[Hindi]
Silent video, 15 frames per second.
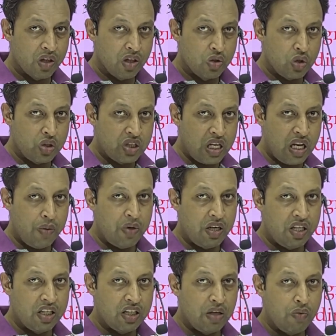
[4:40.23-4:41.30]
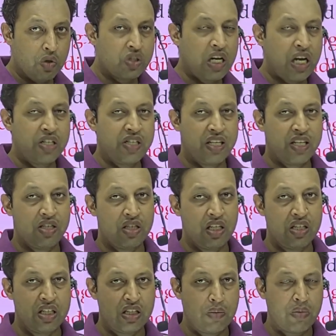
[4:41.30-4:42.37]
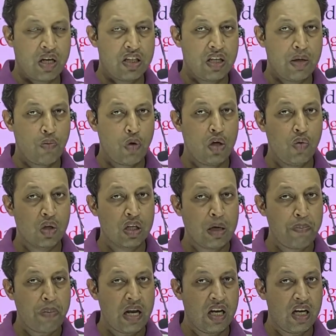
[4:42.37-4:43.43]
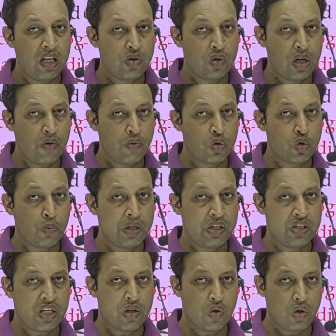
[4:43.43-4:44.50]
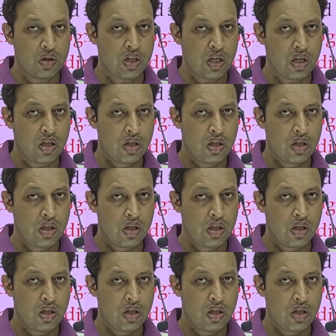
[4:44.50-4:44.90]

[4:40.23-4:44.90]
जो सेलिब्रिटी थे वो चार्ल्स डिकिंस थे जैसे हम कहते हैं बॉलीवुड का पहला जो है वो सुपरस्टार कौन था